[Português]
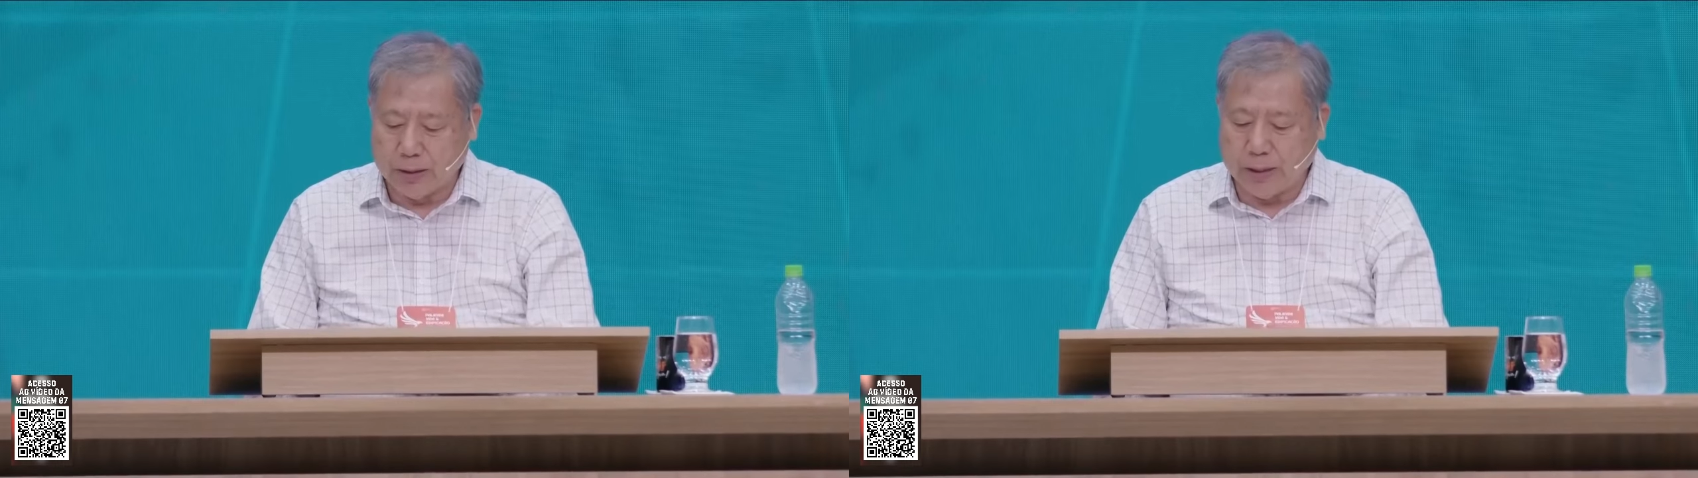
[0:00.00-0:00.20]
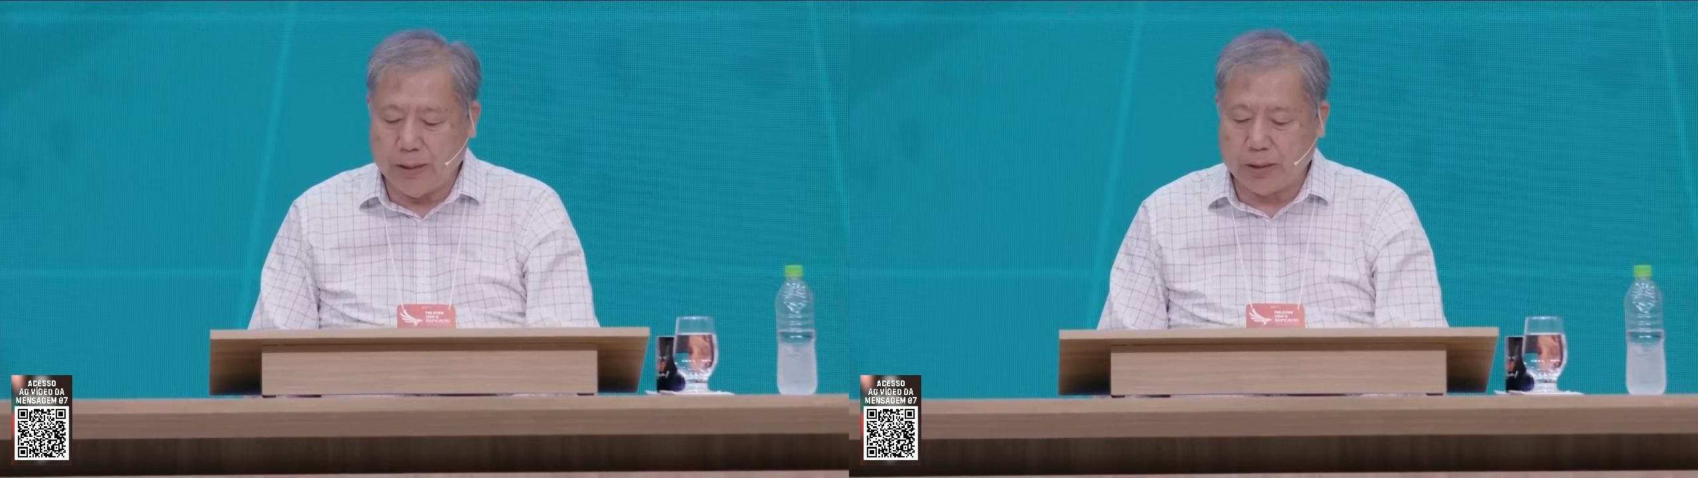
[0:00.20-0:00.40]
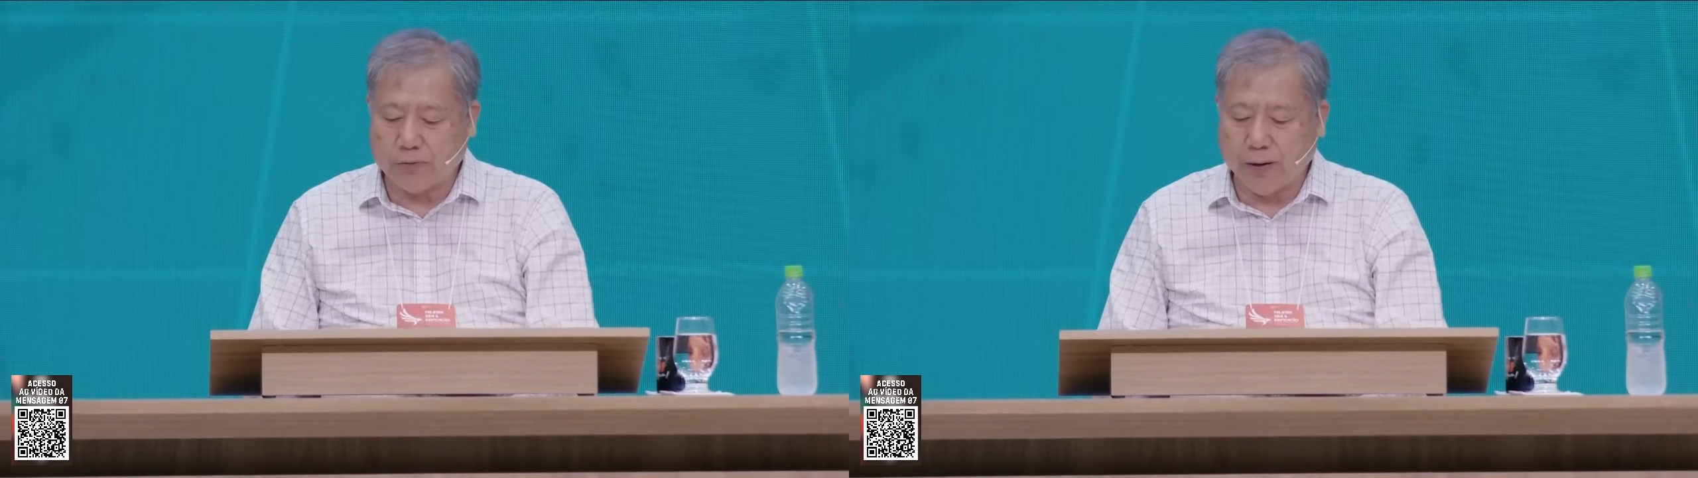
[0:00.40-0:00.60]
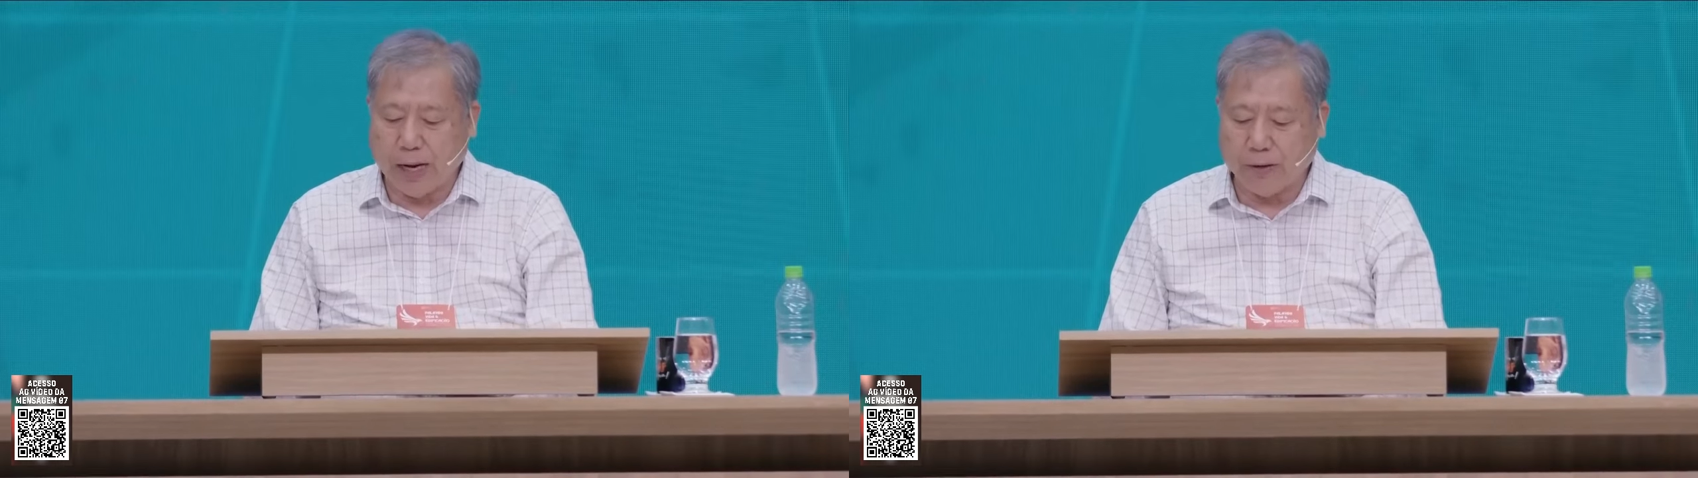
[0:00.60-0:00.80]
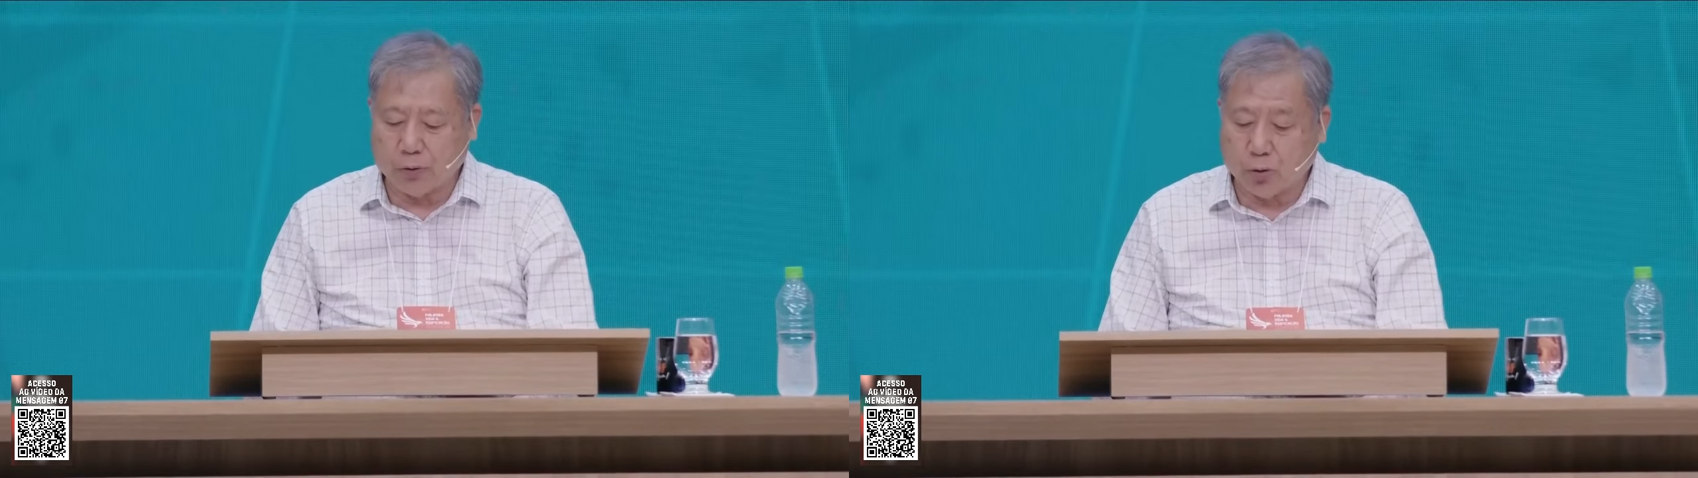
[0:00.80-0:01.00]
que lhes
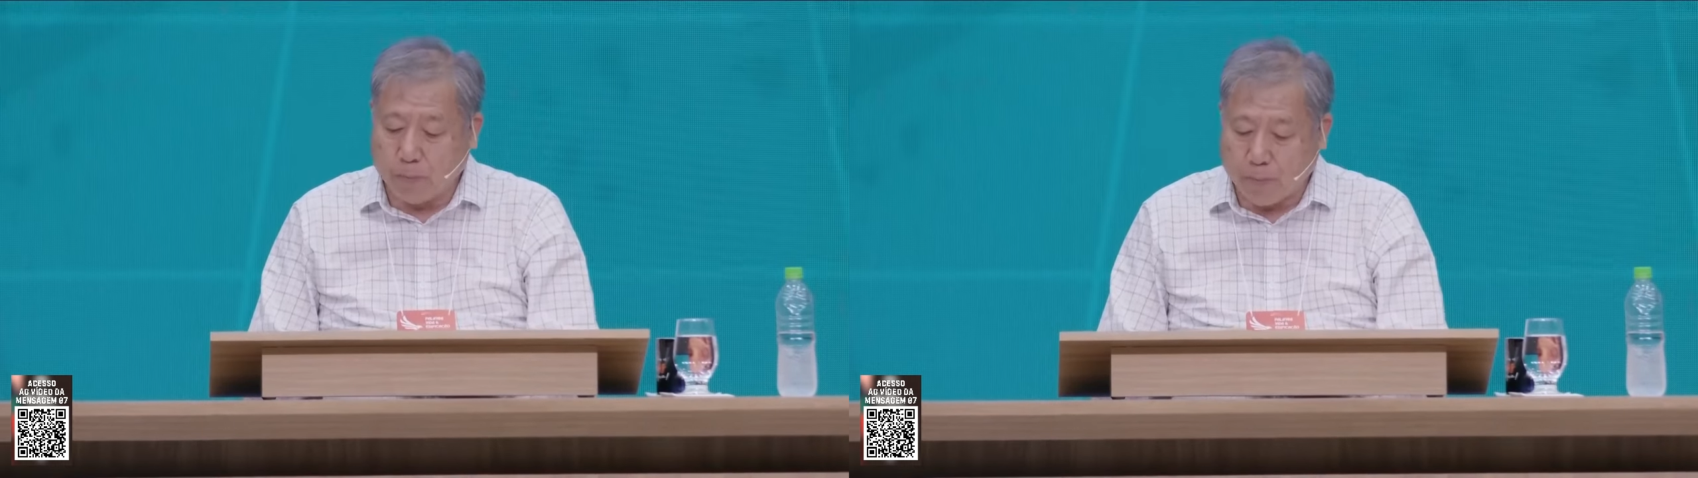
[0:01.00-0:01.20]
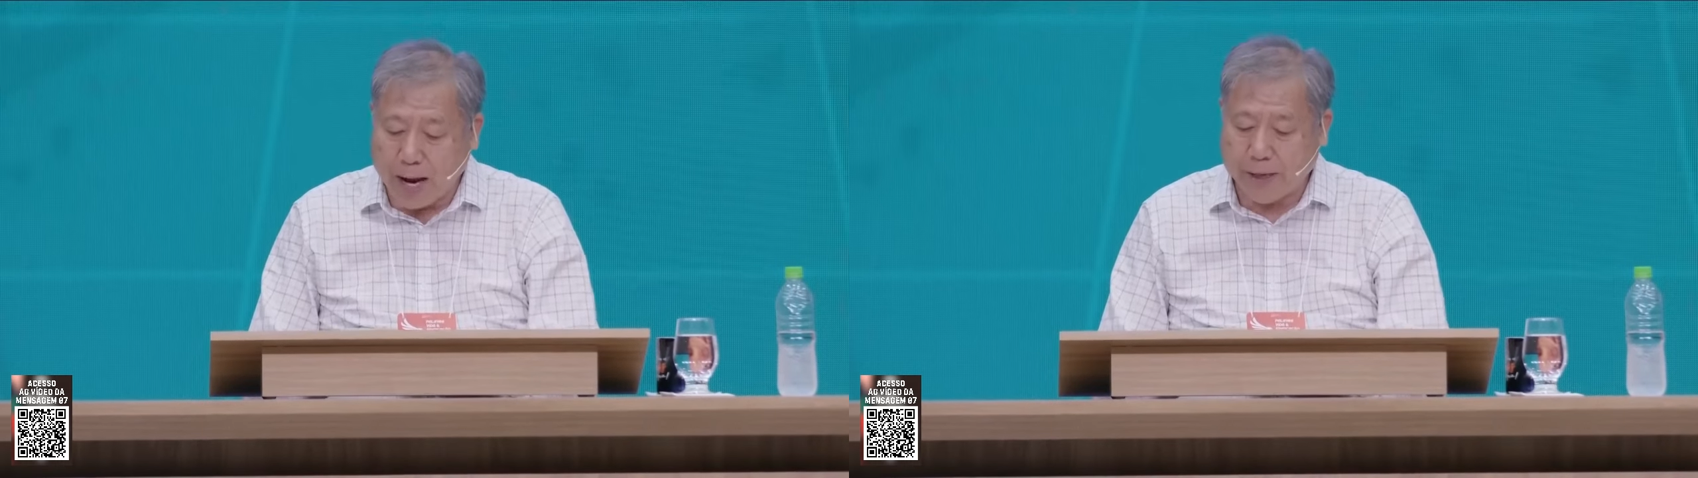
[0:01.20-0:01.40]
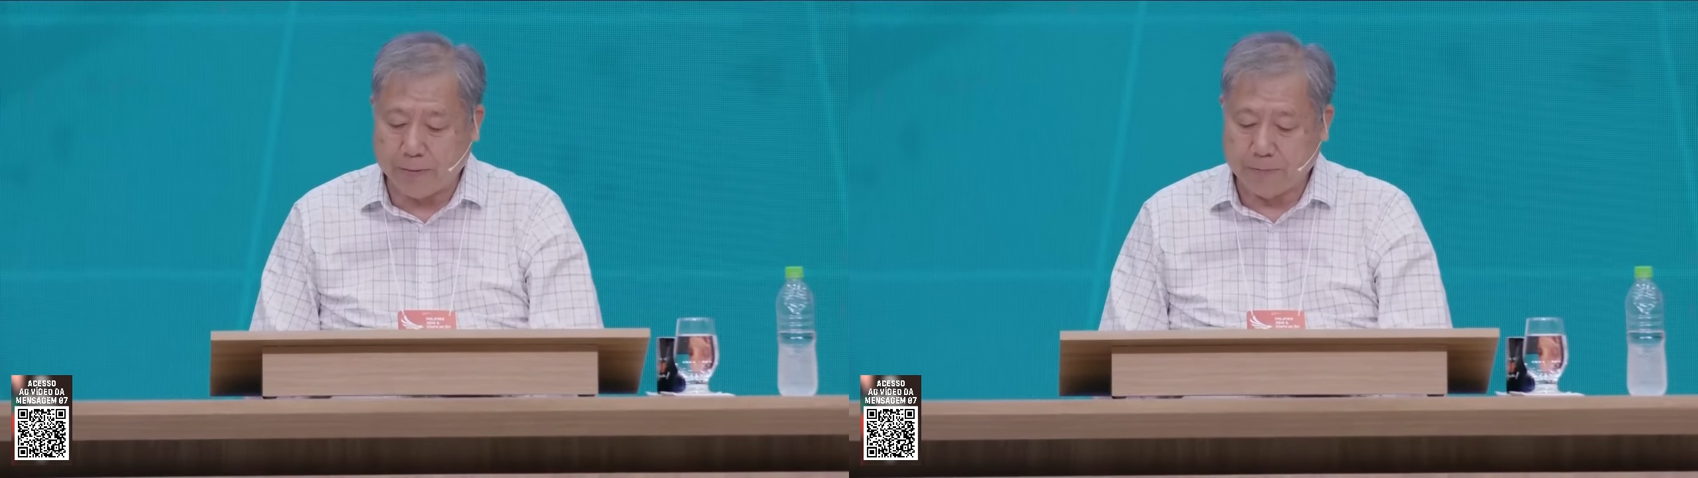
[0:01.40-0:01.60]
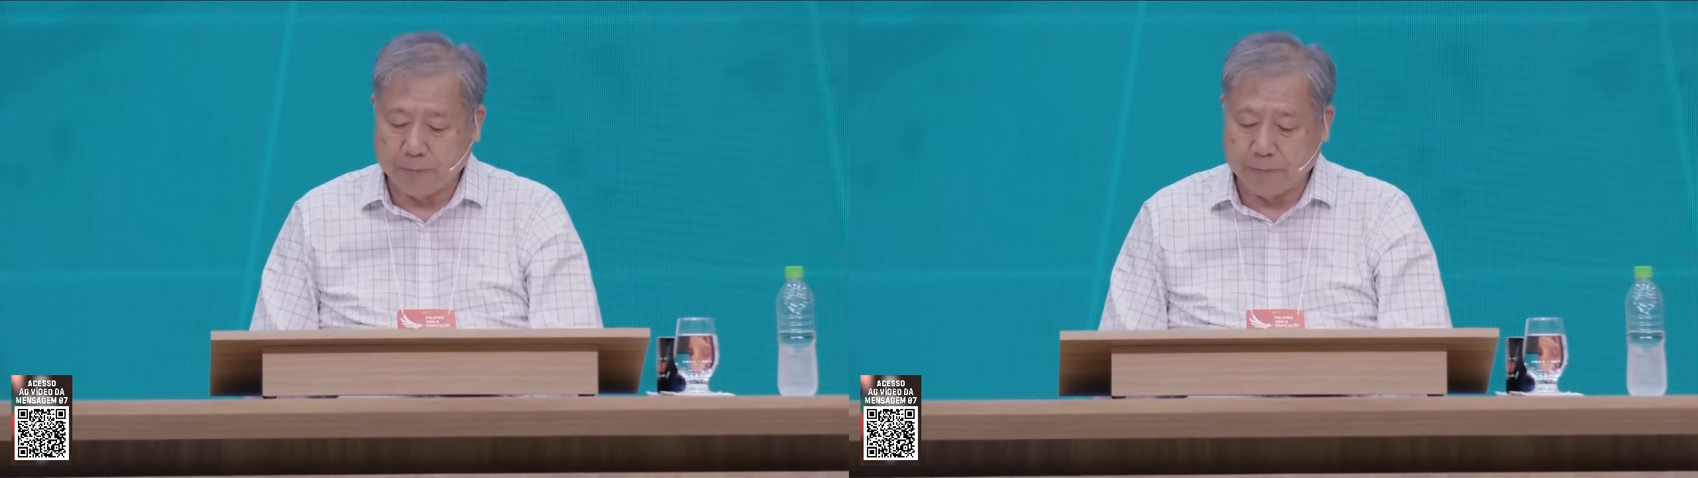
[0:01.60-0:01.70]
falava do Pai.